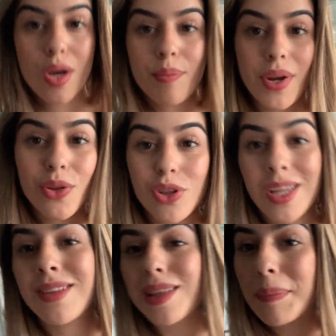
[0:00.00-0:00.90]
Porque eu tô
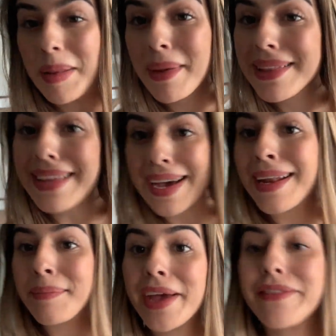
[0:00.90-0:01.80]
tentando implementar
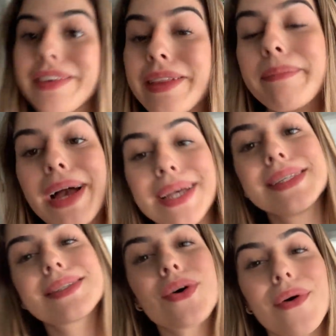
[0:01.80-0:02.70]
na minha vida
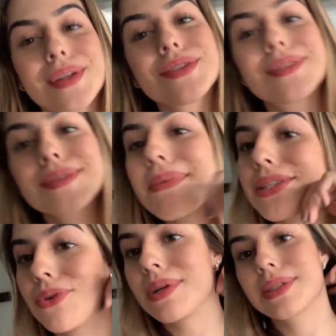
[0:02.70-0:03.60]
mais horas,
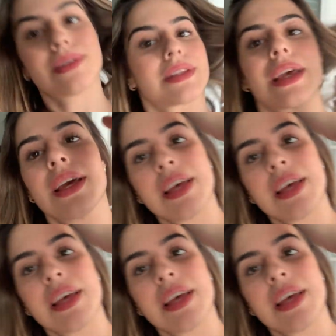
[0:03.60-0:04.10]
mais horas não, né?